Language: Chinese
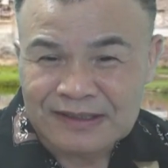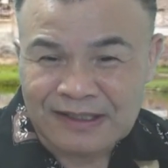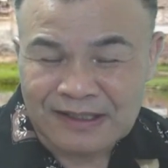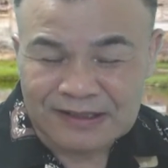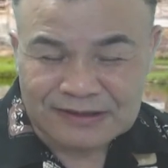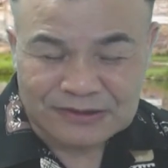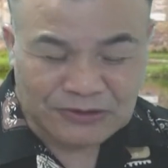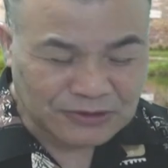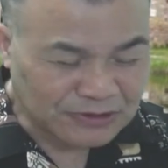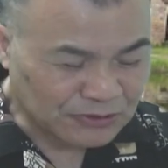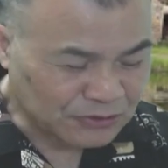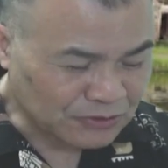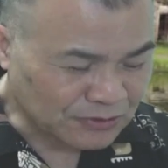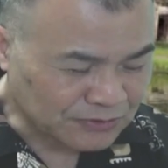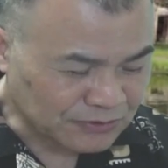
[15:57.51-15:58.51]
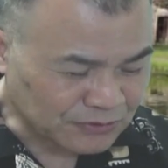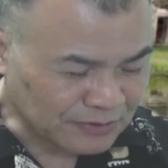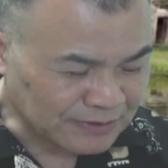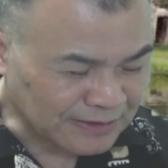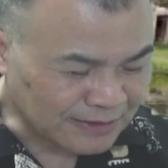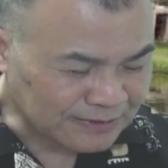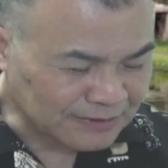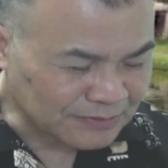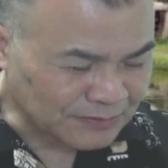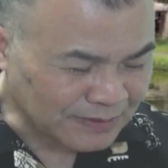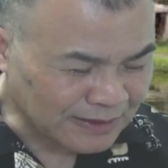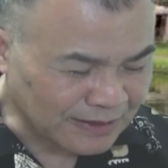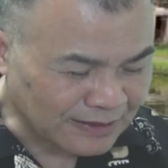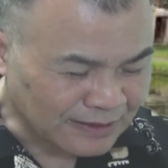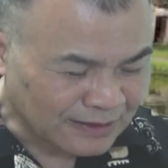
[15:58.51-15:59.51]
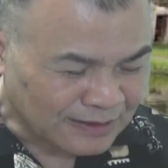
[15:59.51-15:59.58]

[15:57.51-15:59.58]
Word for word: 啊就是李旭中，所以他认为呢，